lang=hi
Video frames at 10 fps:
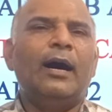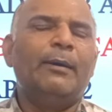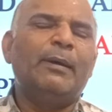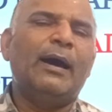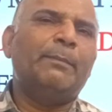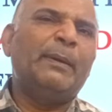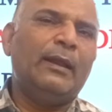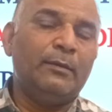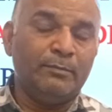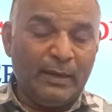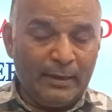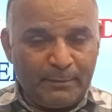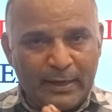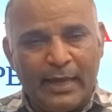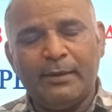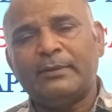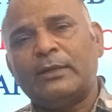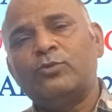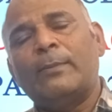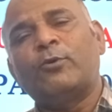हमारा पहले मैं पहले ही
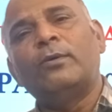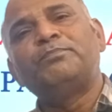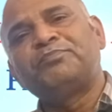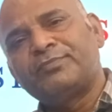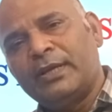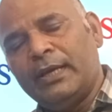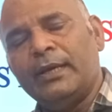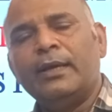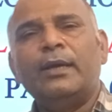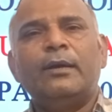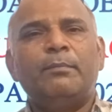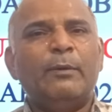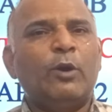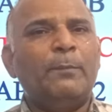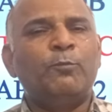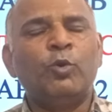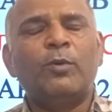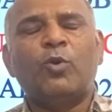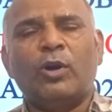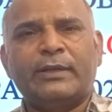बता दूं आपको कि मैं कोई पूर्व
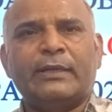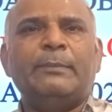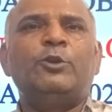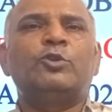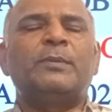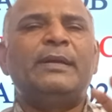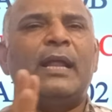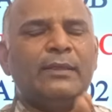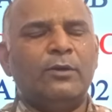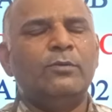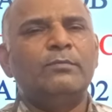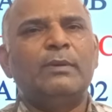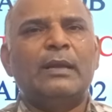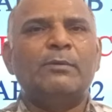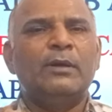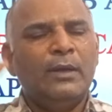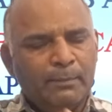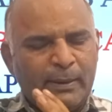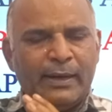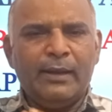रिकॉर्ड करके वीडियो उसमें नहीं डालता हूँ मतलब
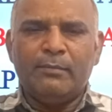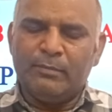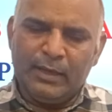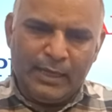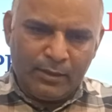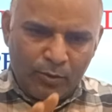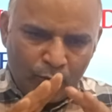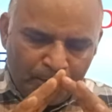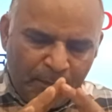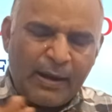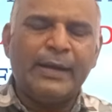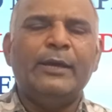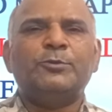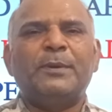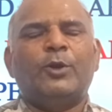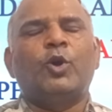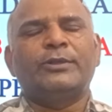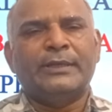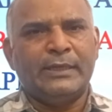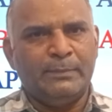पहले मैं पर डे उसमें
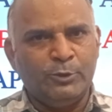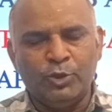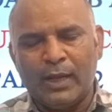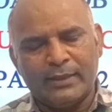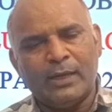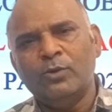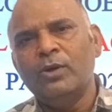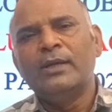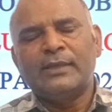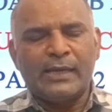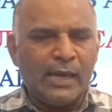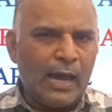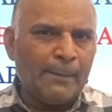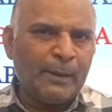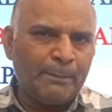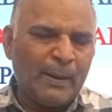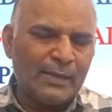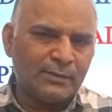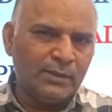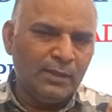रिकॉर्ड करके वीडियो डालता हूं ताकि आपके
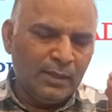पास